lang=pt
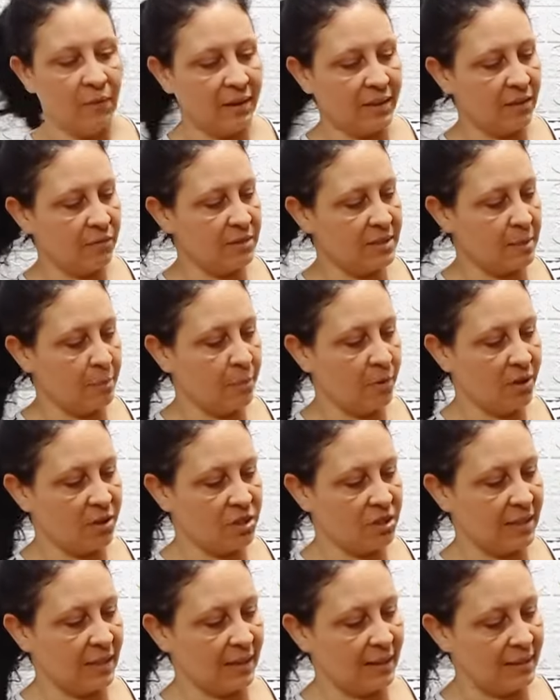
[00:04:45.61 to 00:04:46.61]
Aqui você pode
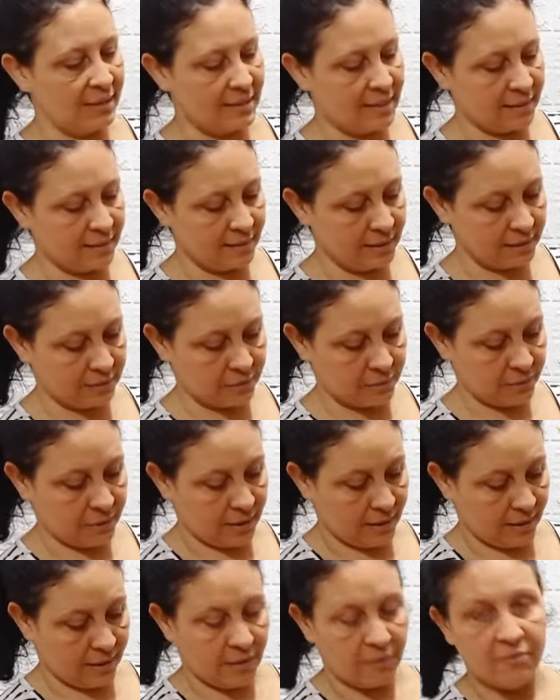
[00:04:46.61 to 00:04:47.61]
estar acrescentando
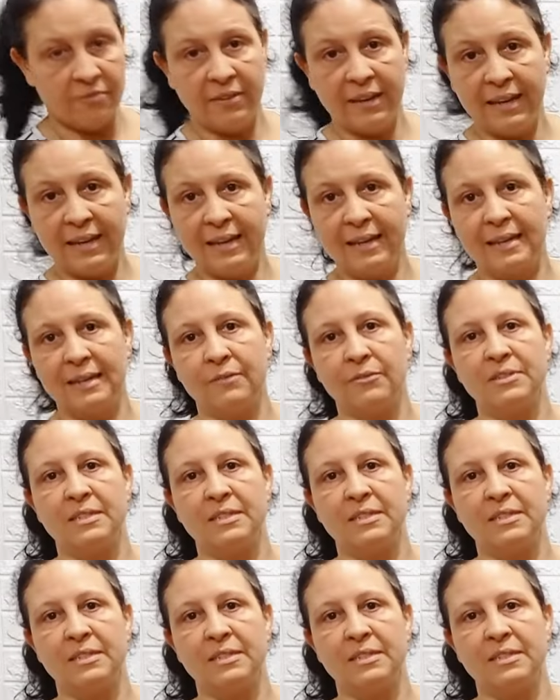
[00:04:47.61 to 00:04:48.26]
vela,